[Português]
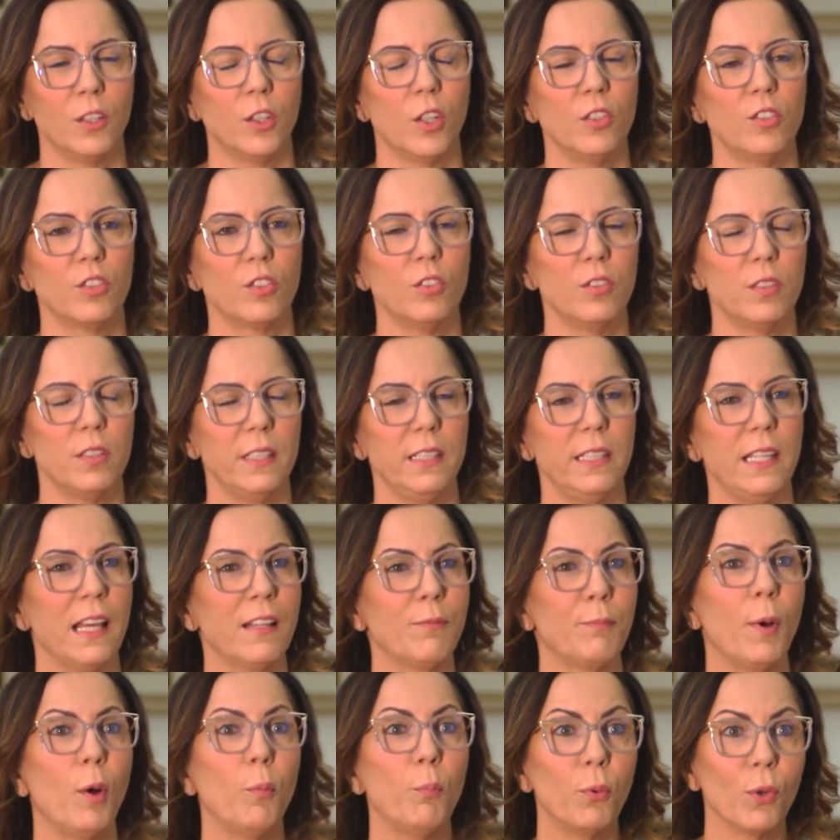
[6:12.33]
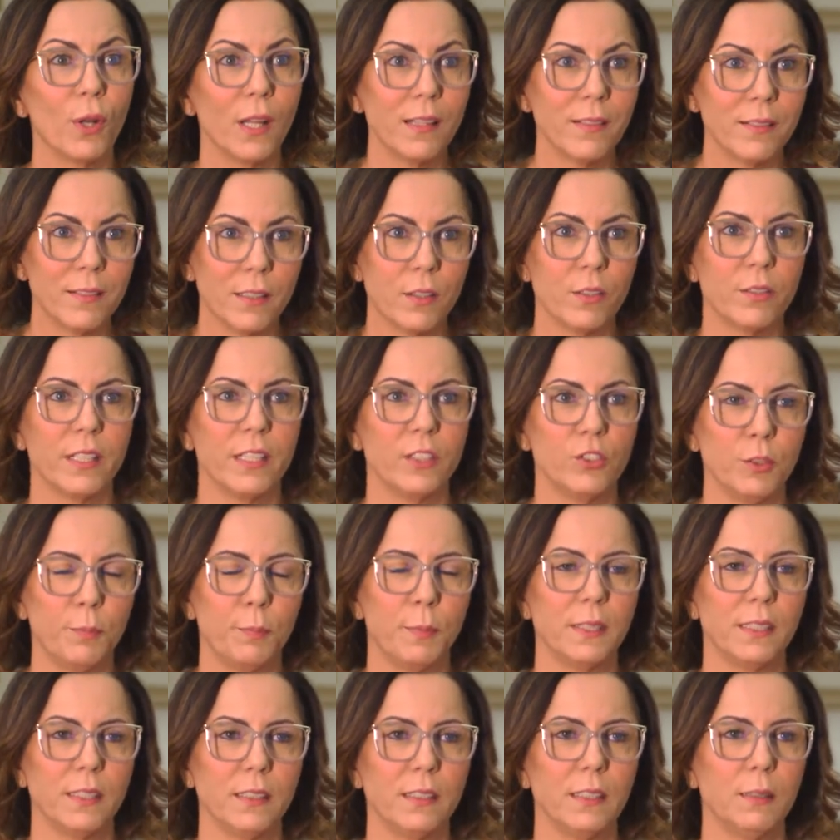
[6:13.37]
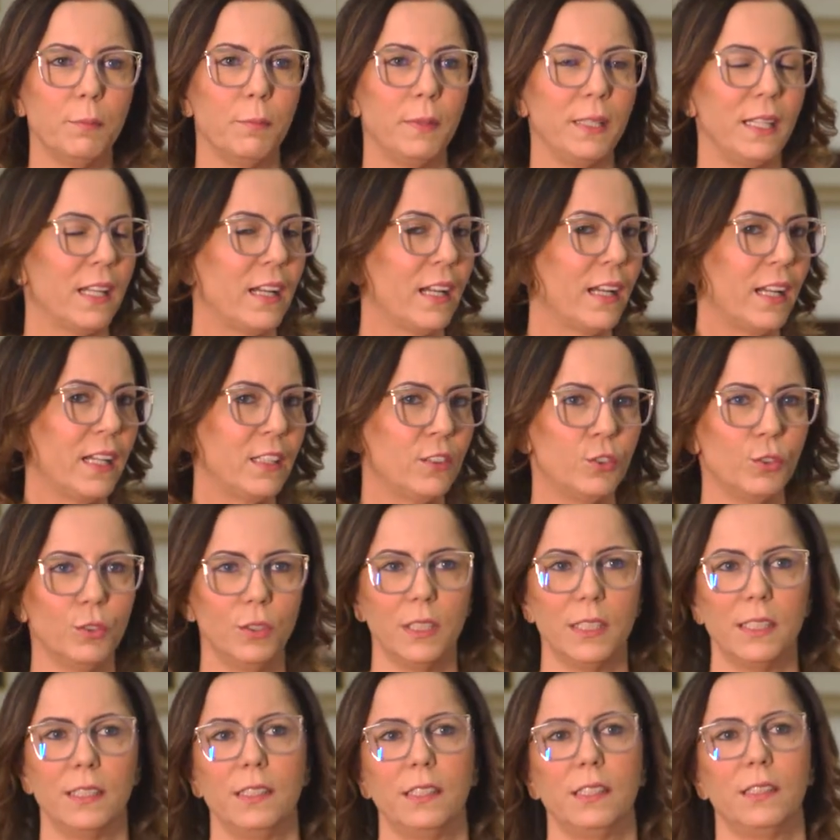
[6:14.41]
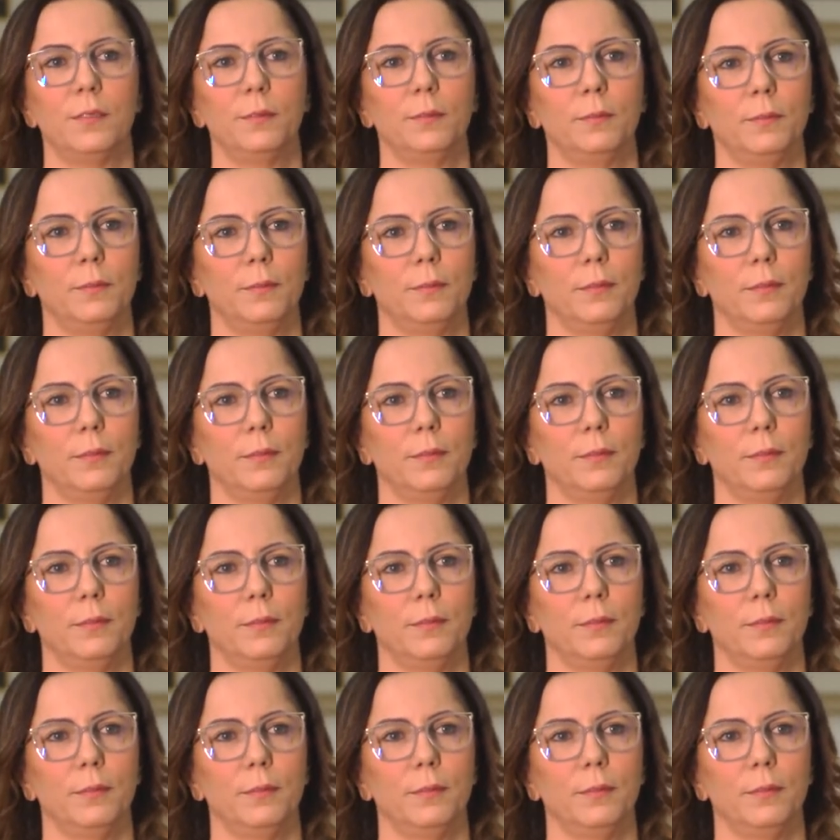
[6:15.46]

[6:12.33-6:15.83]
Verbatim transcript: Nós consegui... E a população sergipana também, aracajuana.